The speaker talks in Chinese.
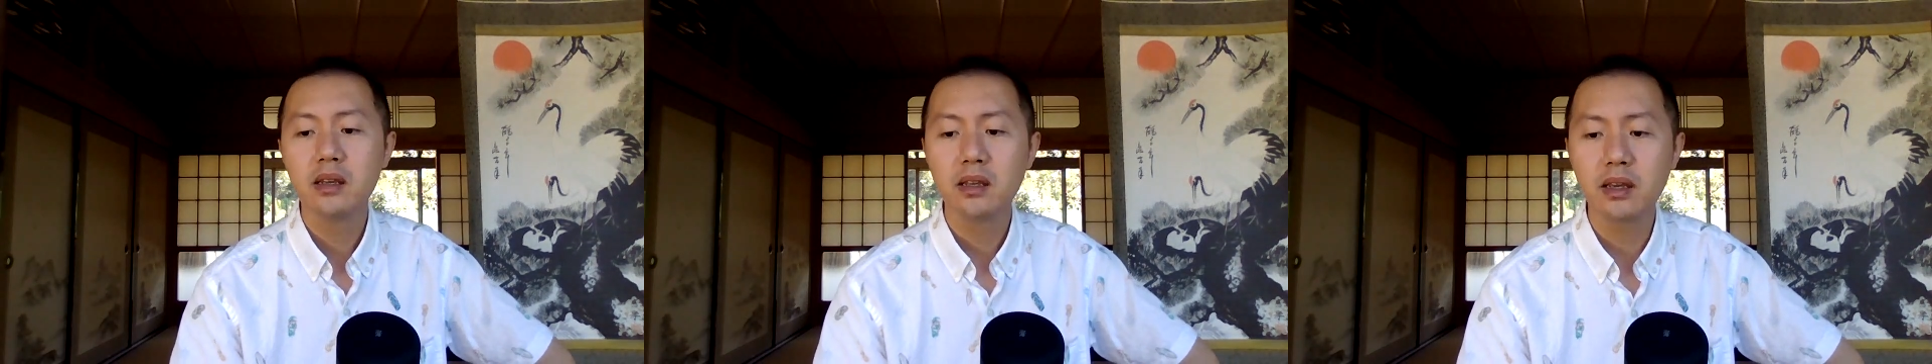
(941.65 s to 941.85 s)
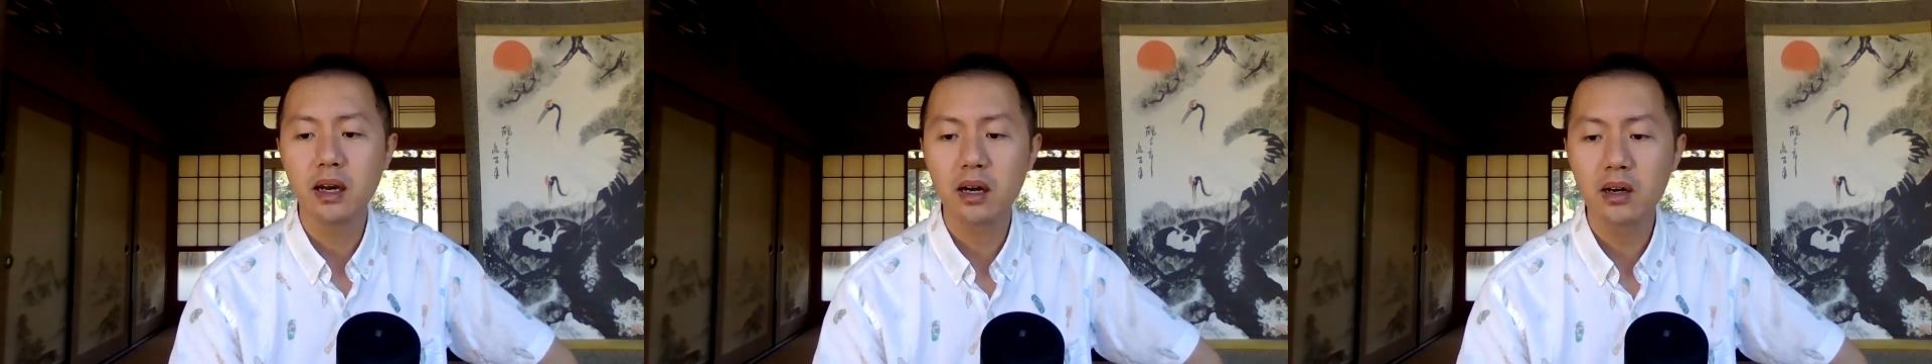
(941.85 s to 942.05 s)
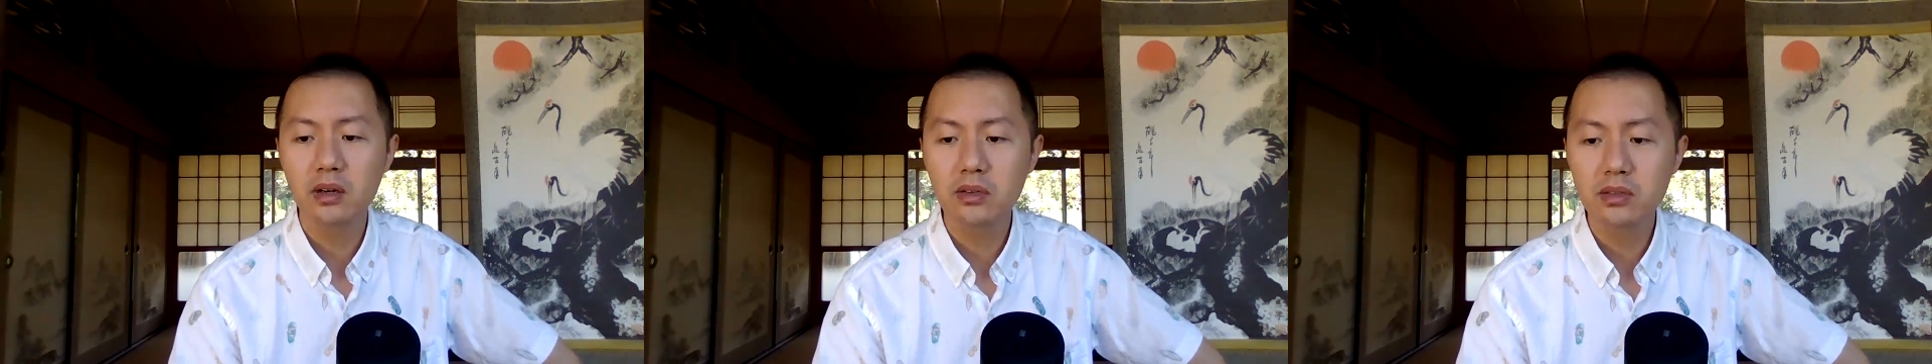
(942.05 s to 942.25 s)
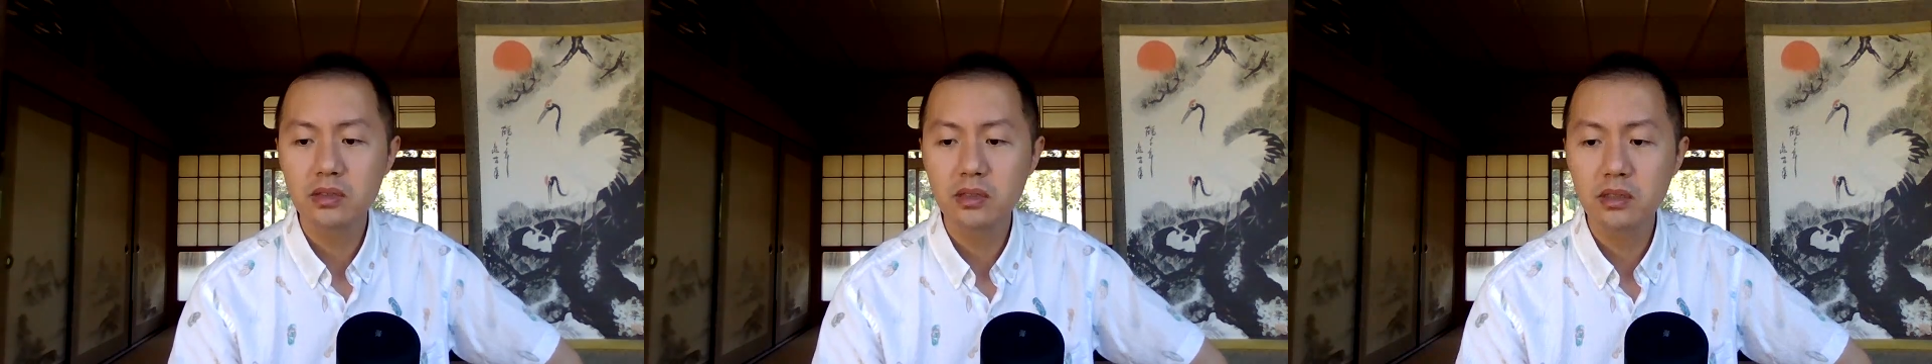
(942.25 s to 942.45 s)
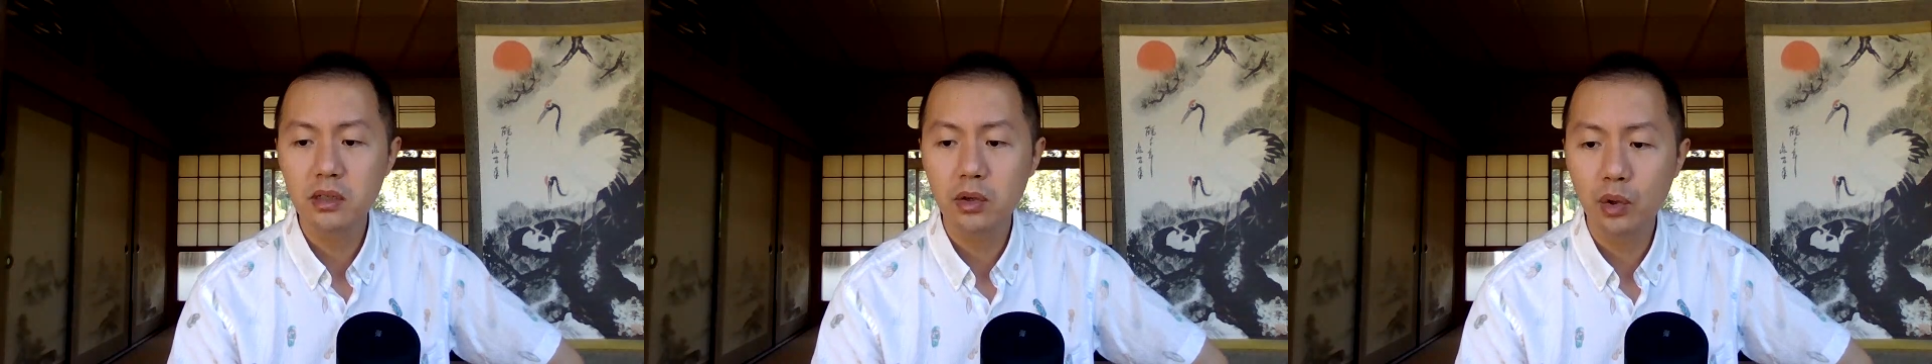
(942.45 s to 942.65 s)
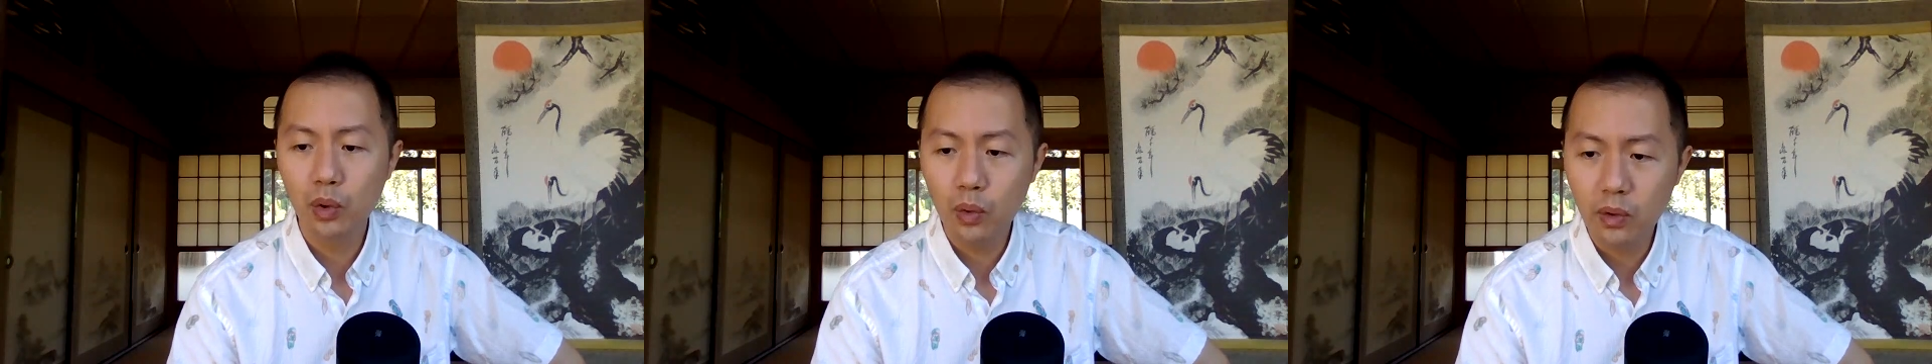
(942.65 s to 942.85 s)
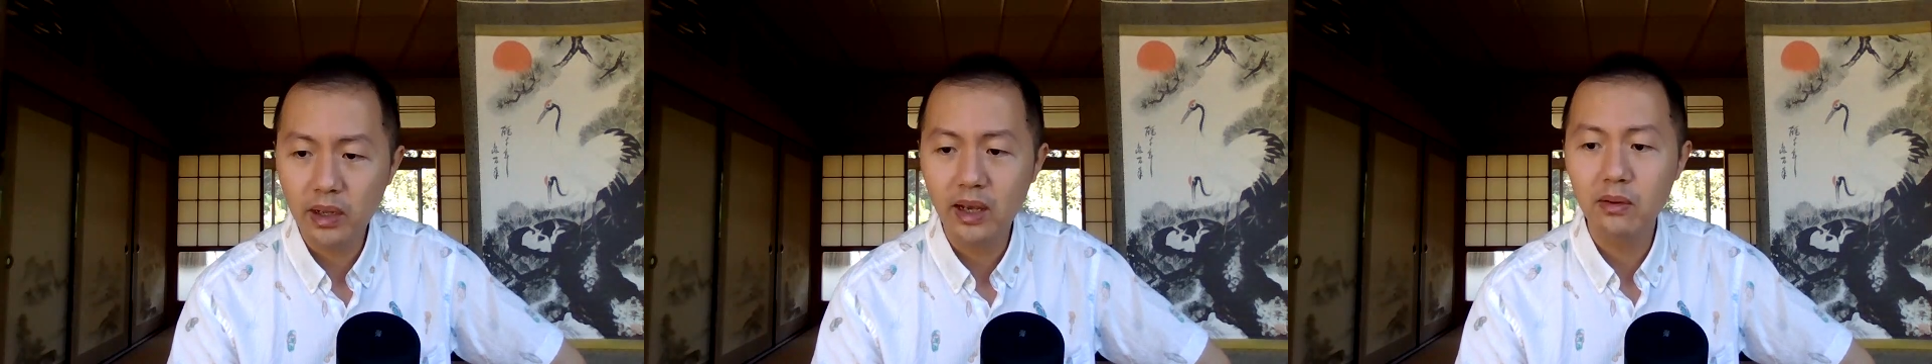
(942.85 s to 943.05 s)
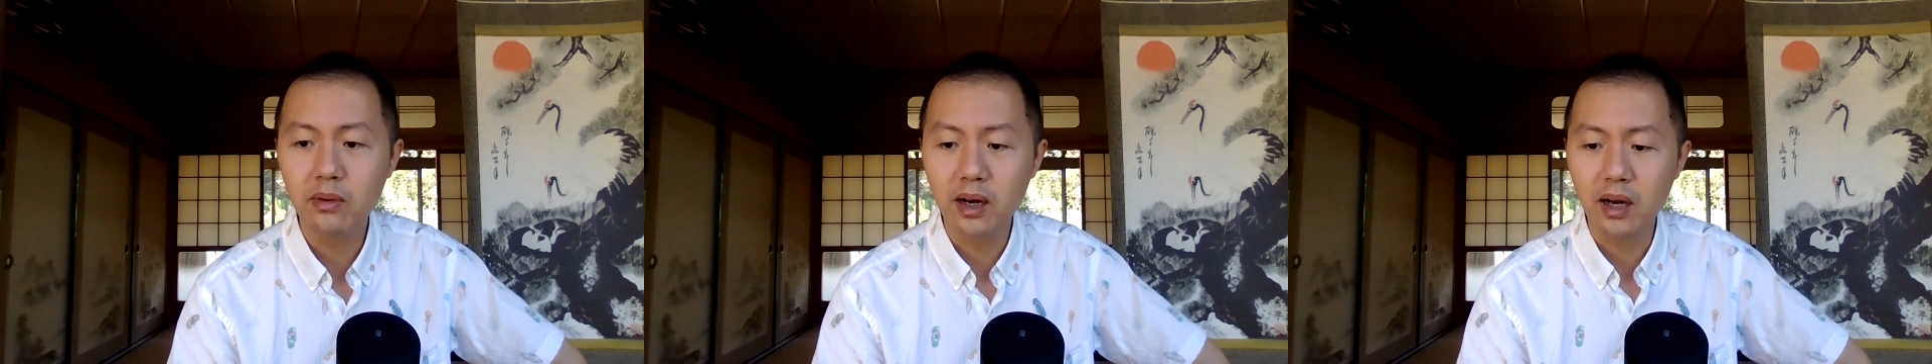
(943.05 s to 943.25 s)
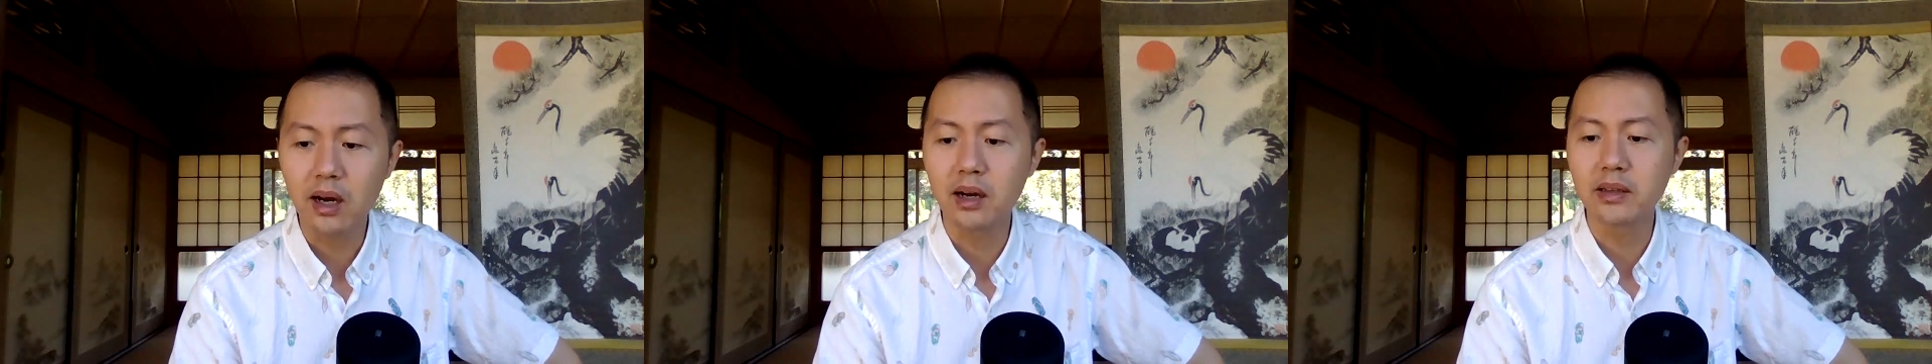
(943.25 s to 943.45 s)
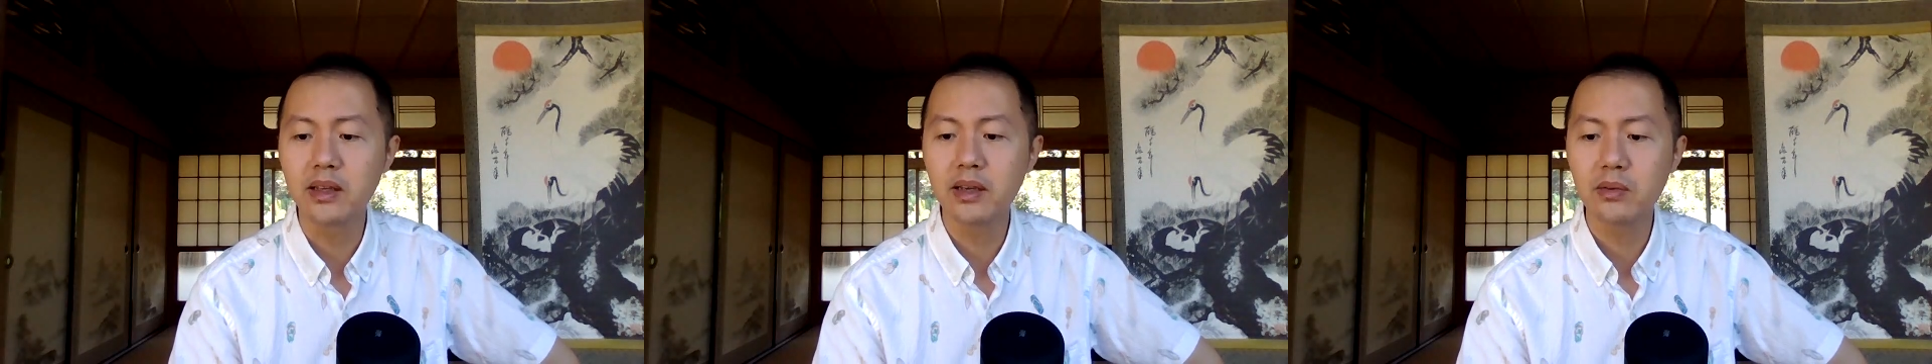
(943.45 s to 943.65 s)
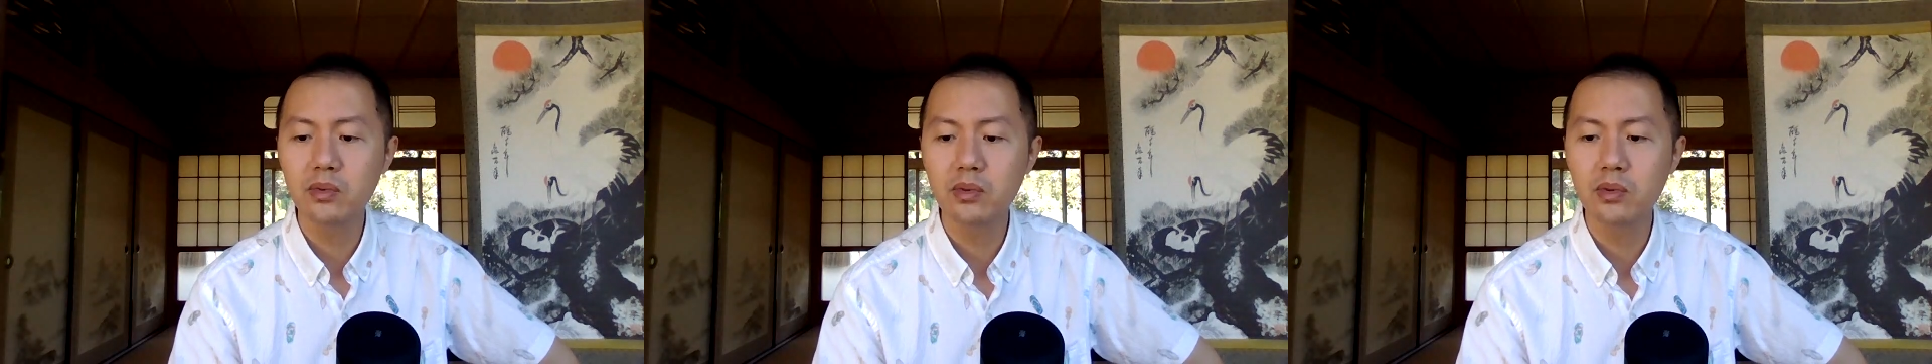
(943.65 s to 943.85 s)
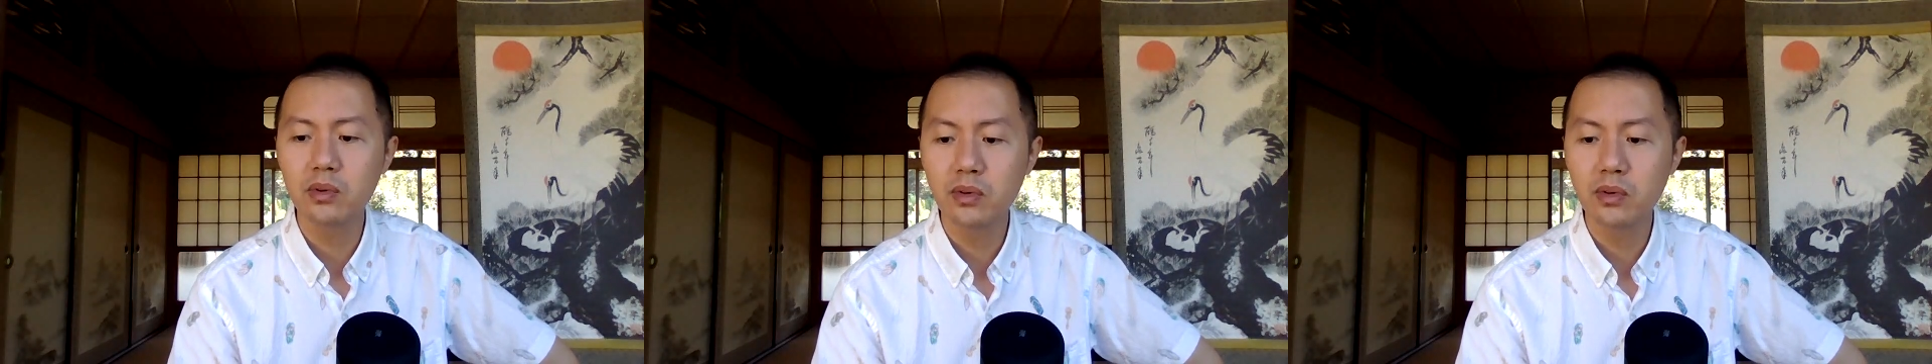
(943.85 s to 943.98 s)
然后是互联网业务，